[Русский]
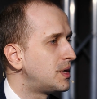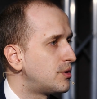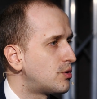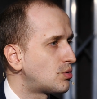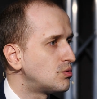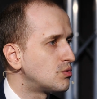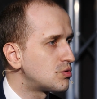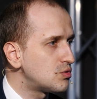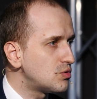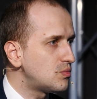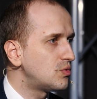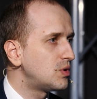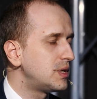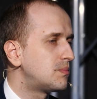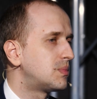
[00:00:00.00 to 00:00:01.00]
приличную
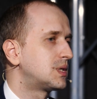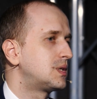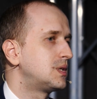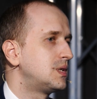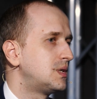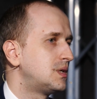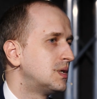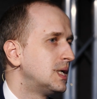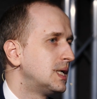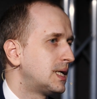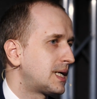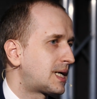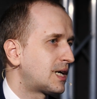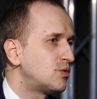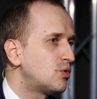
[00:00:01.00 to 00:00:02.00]
сумму, либо ты
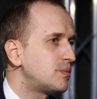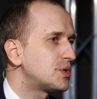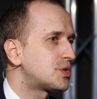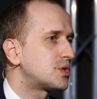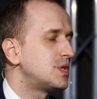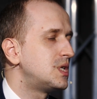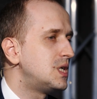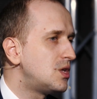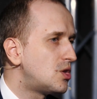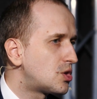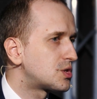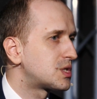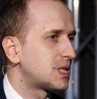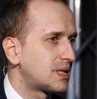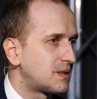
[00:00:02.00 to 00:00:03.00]
экономишь и
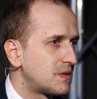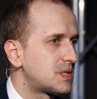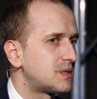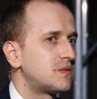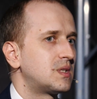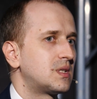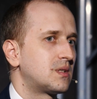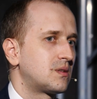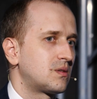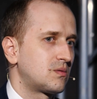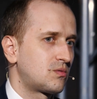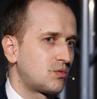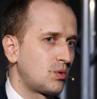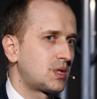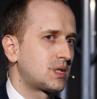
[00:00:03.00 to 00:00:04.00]
ищешь, соответственно,
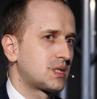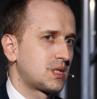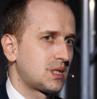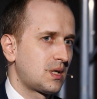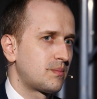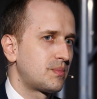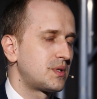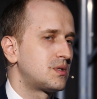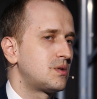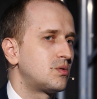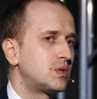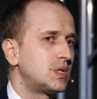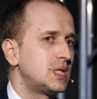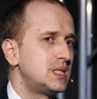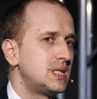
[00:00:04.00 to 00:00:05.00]
только за
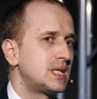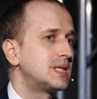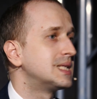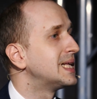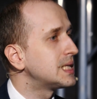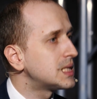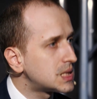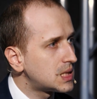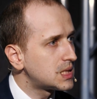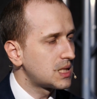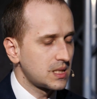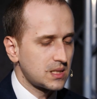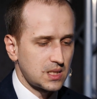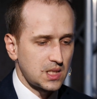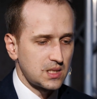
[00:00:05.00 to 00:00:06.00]
определенные деньги. Надо
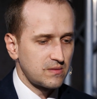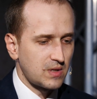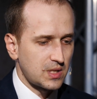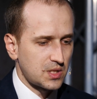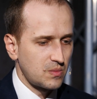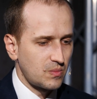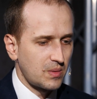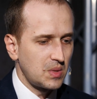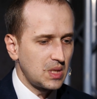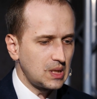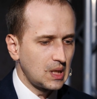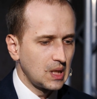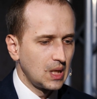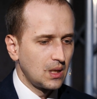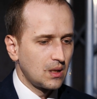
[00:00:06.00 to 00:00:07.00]
сказать, кстати, важный
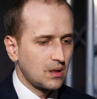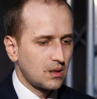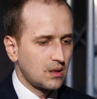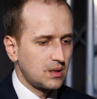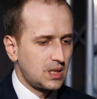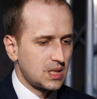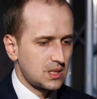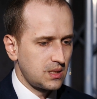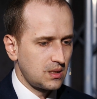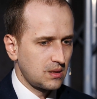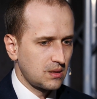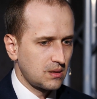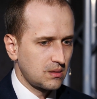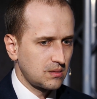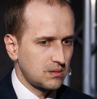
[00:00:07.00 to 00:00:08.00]
момент, э,
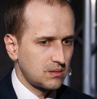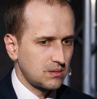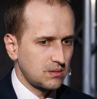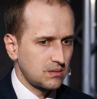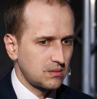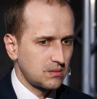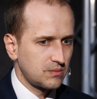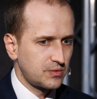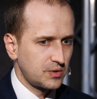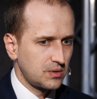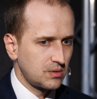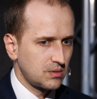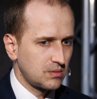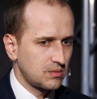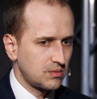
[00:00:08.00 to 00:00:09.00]
если э,
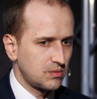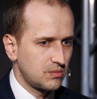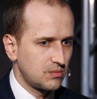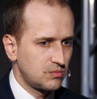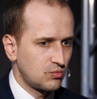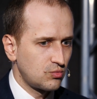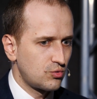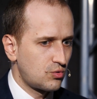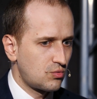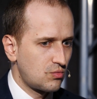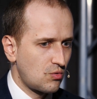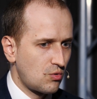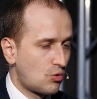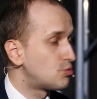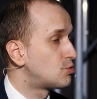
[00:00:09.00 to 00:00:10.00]
вы ну,
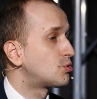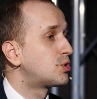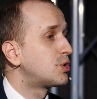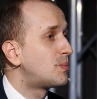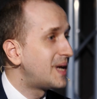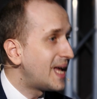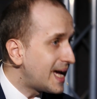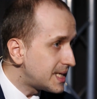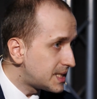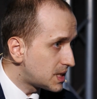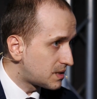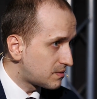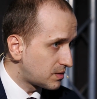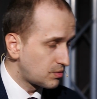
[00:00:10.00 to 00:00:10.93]
чуть решите. углубляетесь в